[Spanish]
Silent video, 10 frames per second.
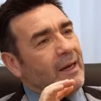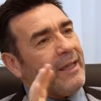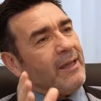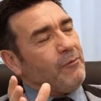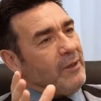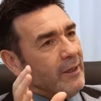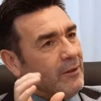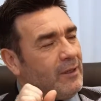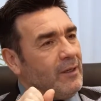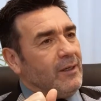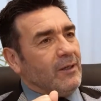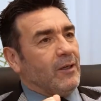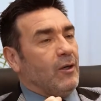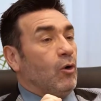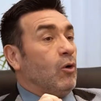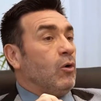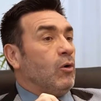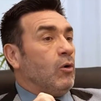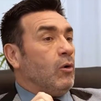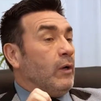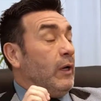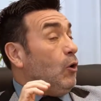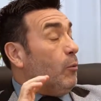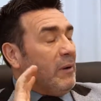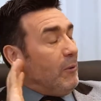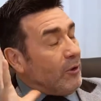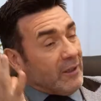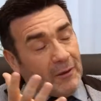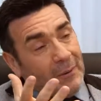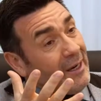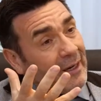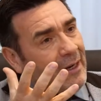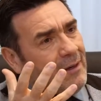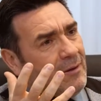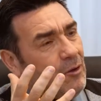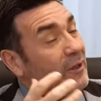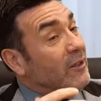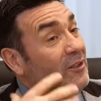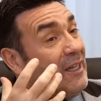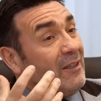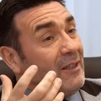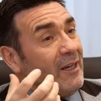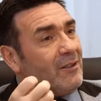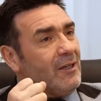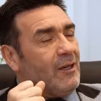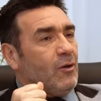las definas o lo primero que te venga, lo que sientas,